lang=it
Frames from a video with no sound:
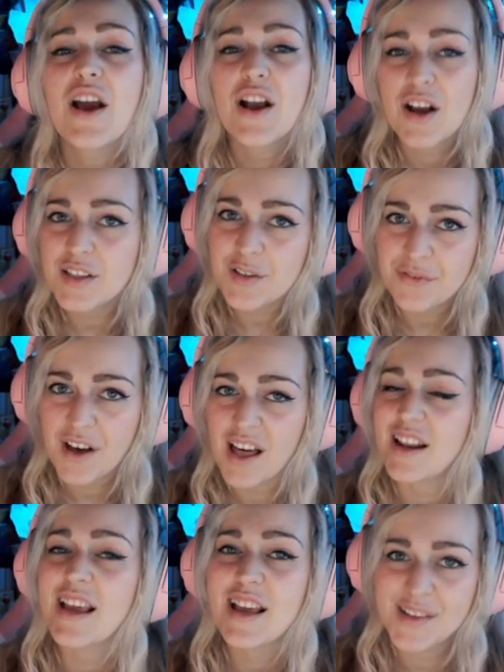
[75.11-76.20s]
cosa
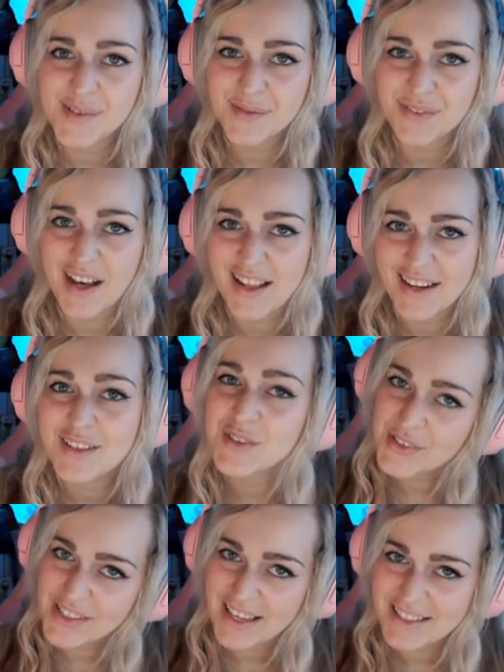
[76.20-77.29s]
fare e non fare
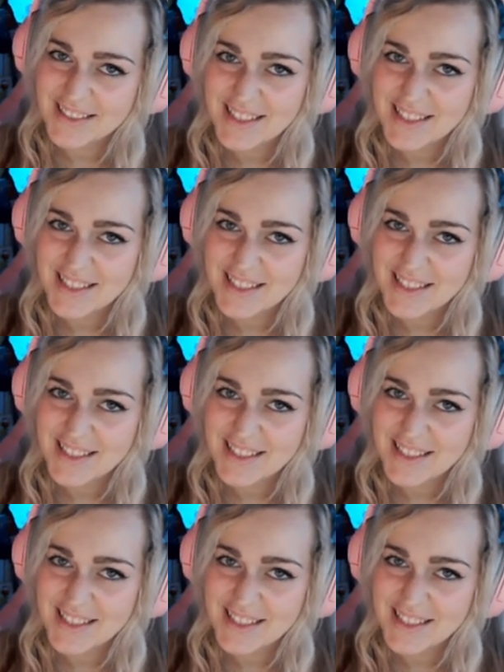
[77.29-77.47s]
su Genshin